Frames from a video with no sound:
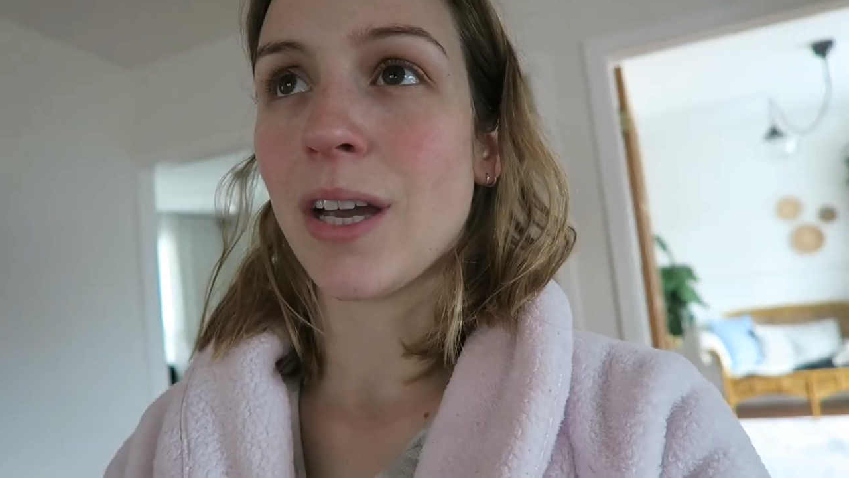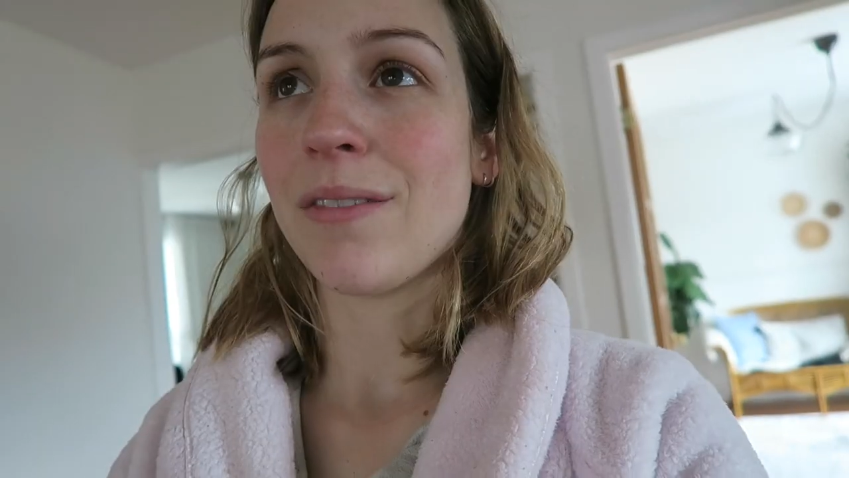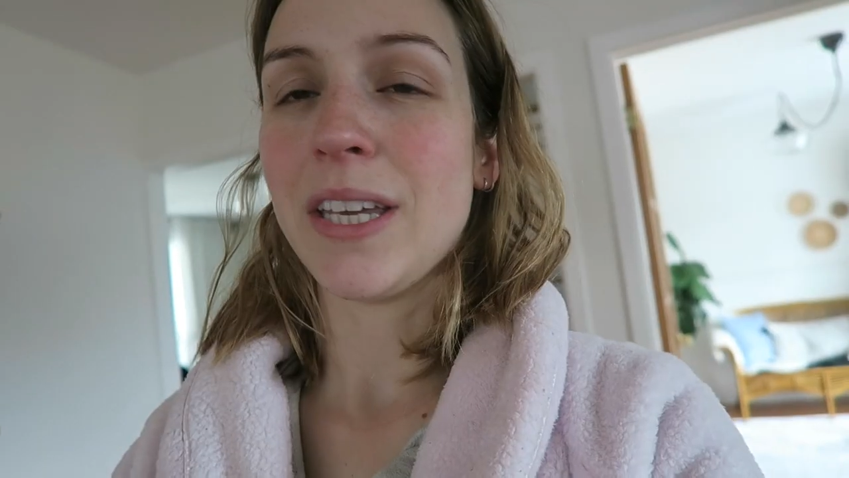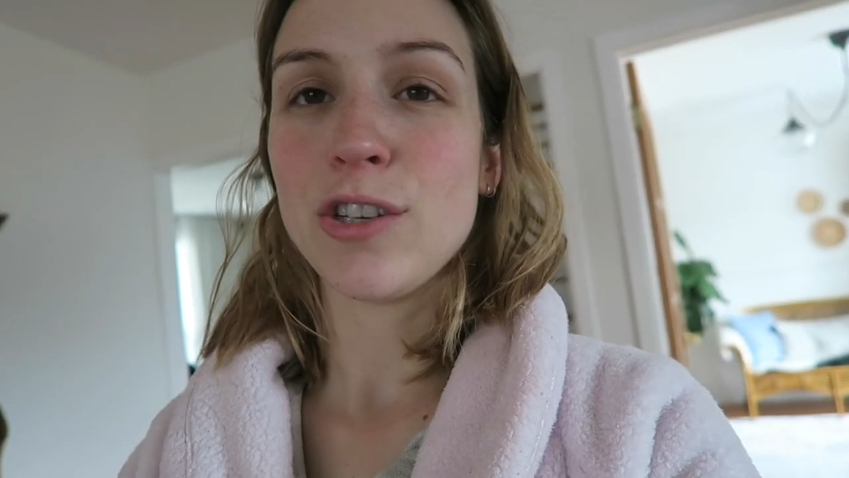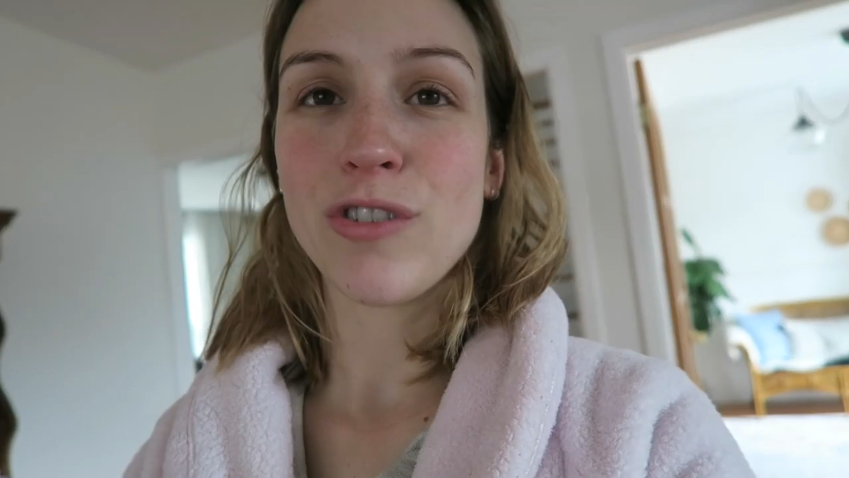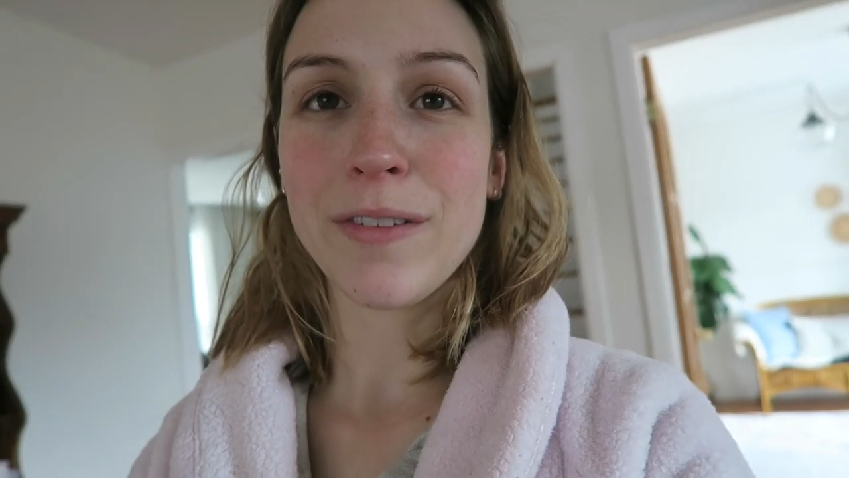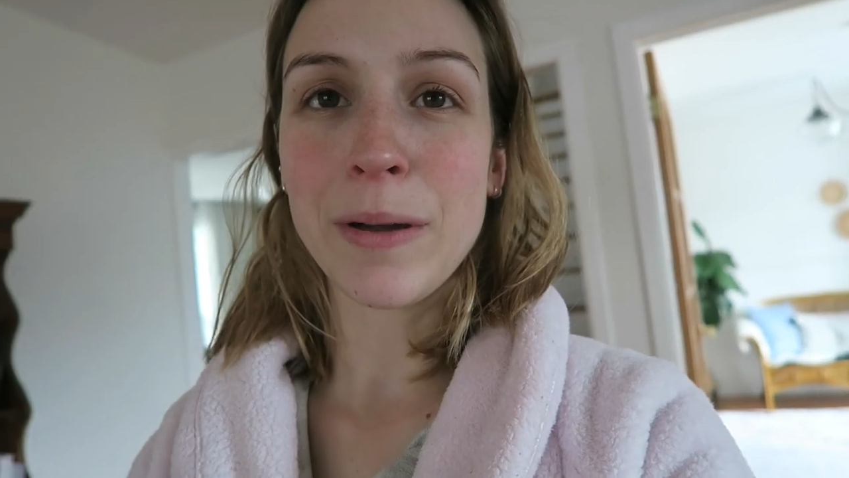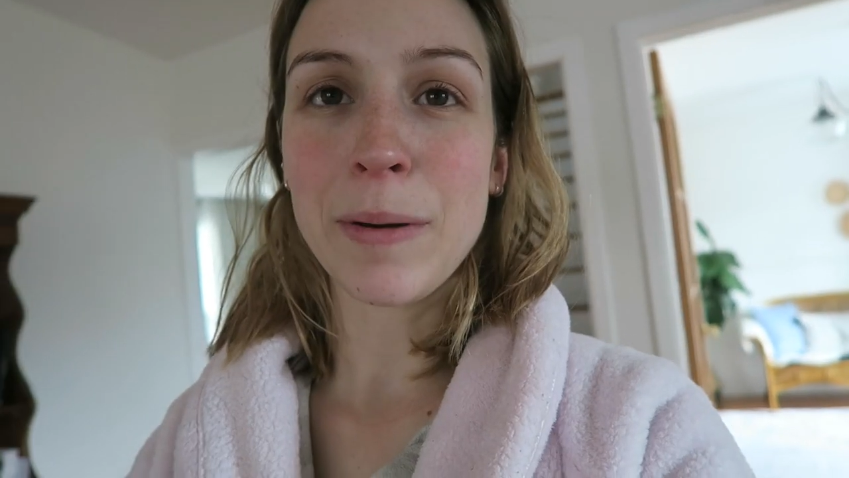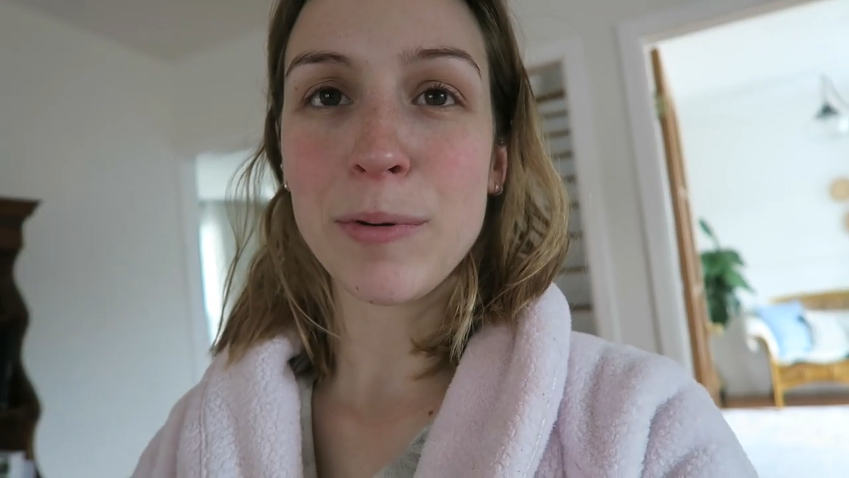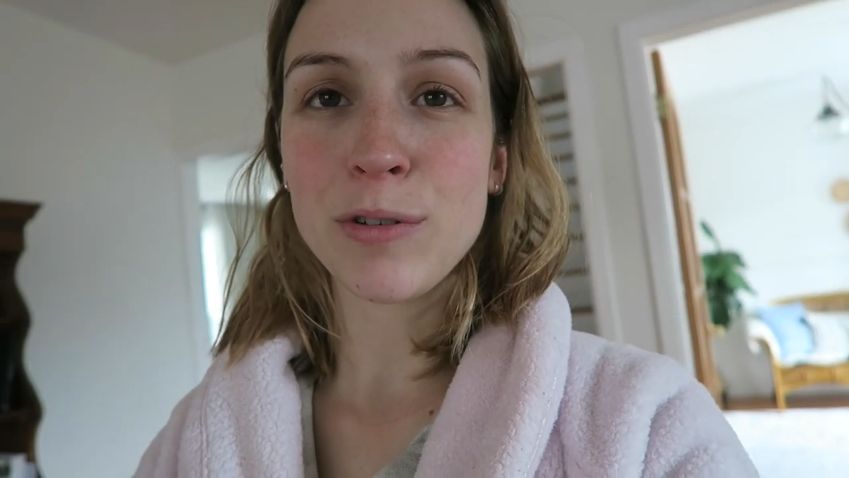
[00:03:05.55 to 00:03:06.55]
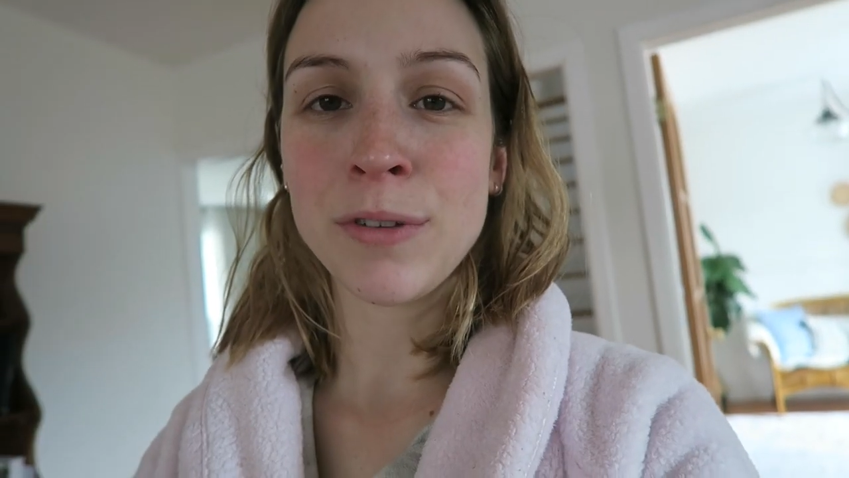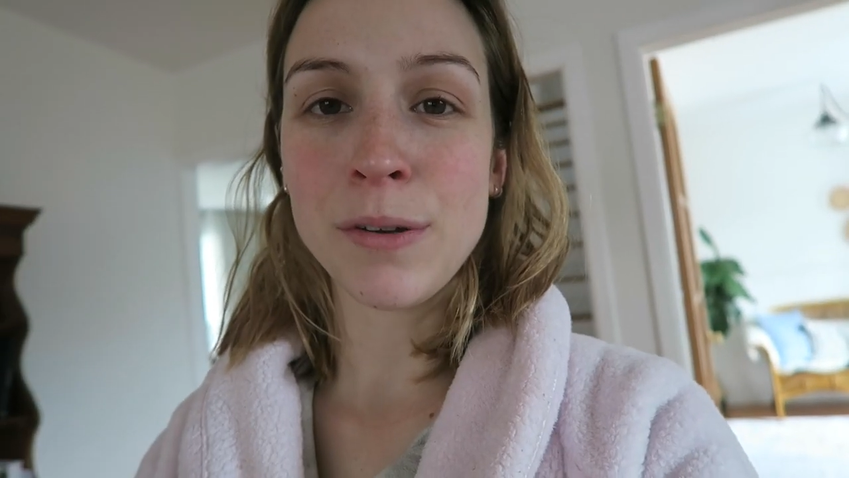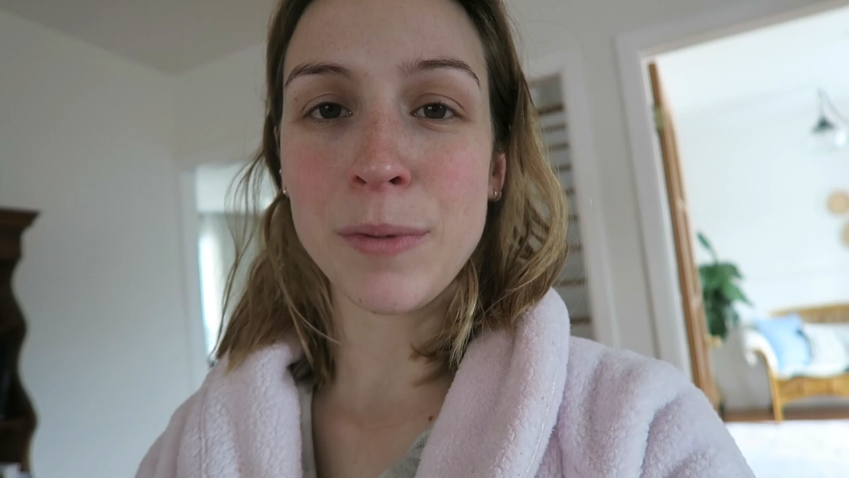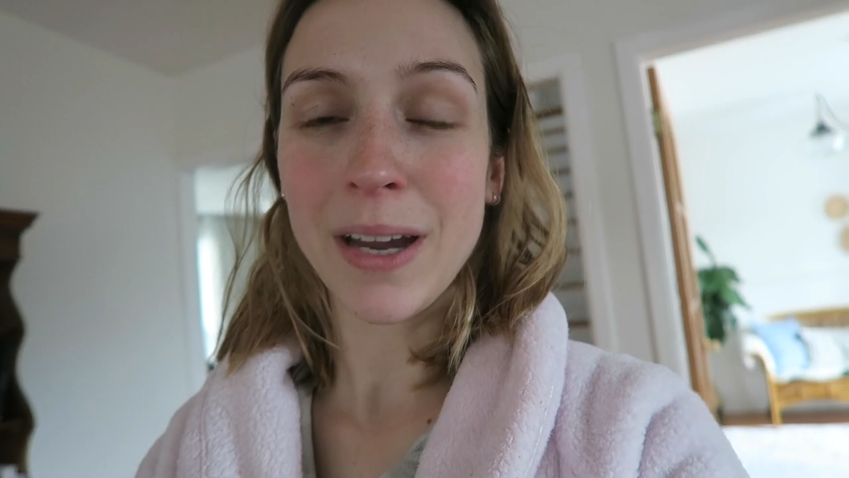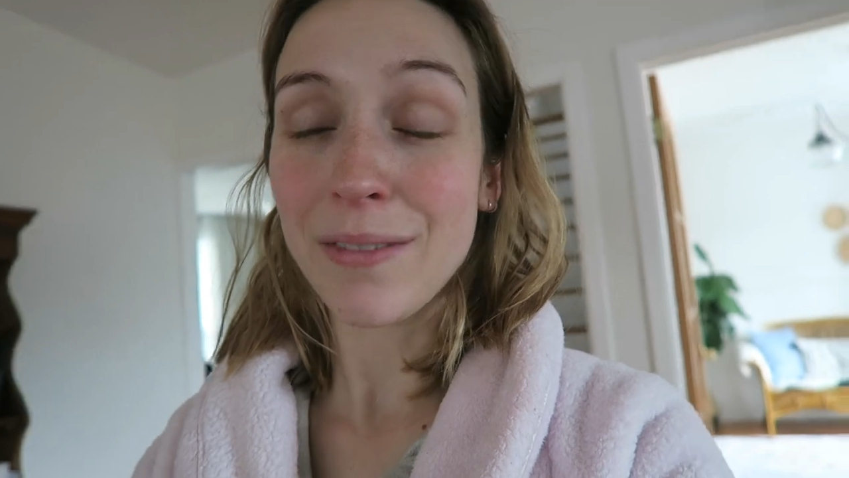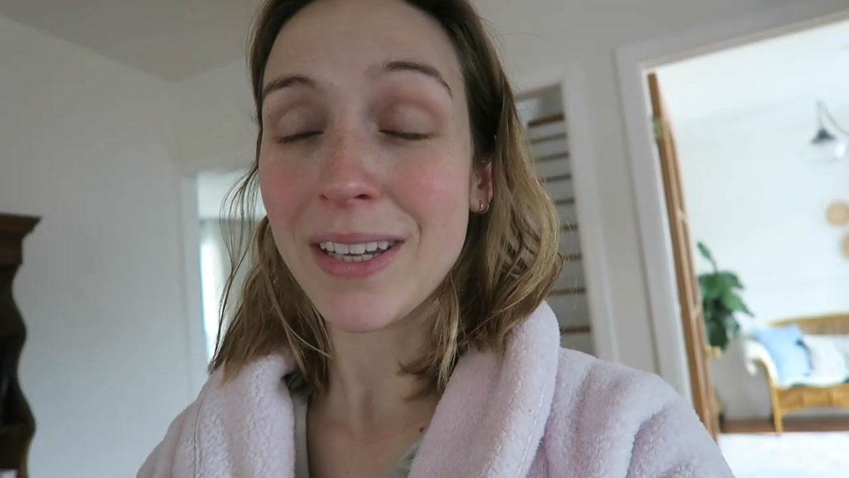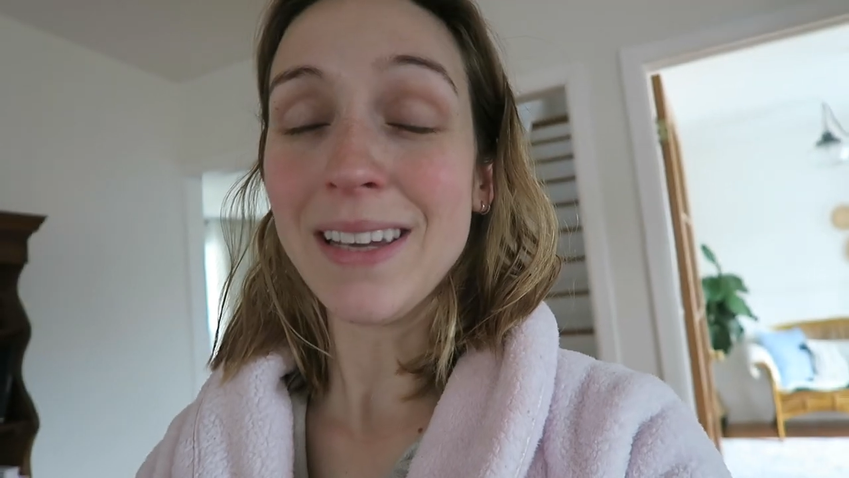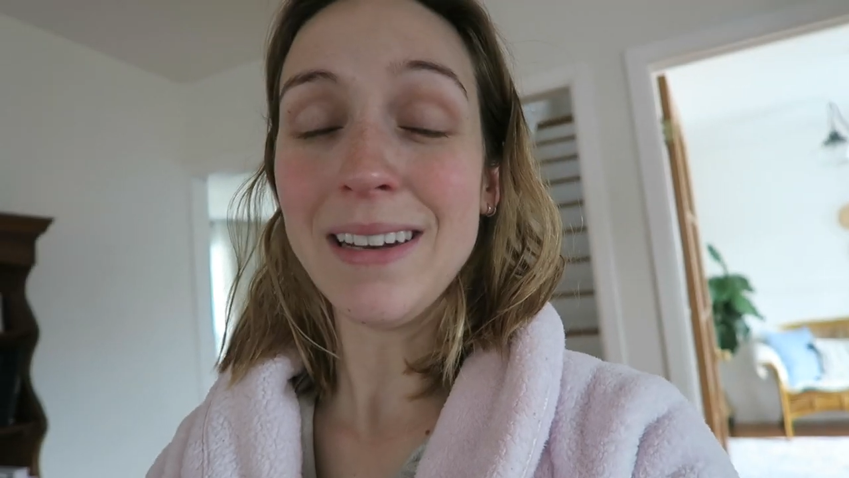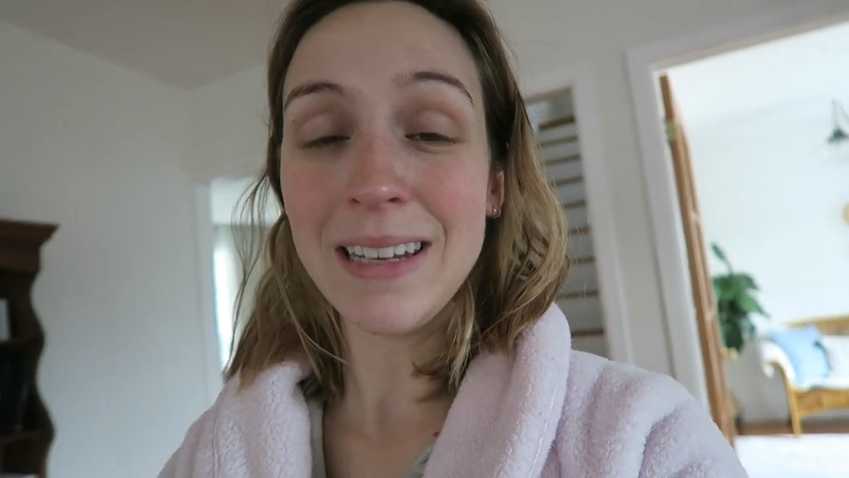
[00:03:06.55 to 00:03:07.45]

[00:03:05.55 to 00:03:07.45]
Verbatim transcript: Se réveiller, je viens vraiment pas de me réveiller.